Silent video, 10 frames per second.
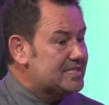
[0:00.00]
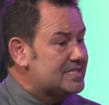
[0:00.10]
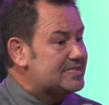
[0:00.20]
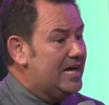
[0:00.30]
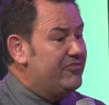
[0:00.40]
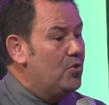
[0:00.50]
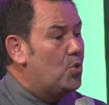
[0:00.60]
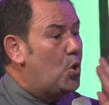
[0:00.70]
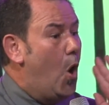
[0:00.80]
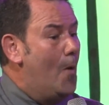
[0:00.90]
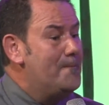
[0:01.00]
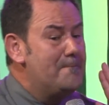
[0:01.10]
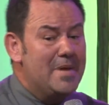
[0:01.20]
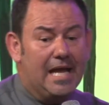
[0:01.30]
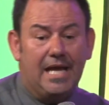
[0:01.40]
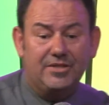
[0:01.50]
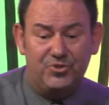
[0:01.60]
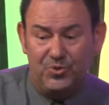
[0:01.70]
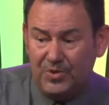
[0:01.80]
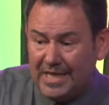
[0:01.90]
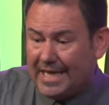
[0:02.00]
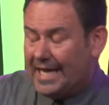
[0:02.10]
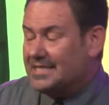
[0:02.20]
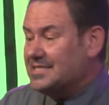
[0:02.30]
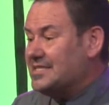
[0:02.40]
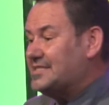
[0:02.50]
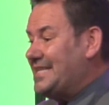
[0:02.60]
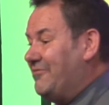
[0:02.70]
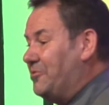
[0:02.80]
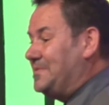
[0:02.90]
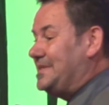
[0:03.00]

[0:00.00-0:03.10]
estavam com medo, eles estavam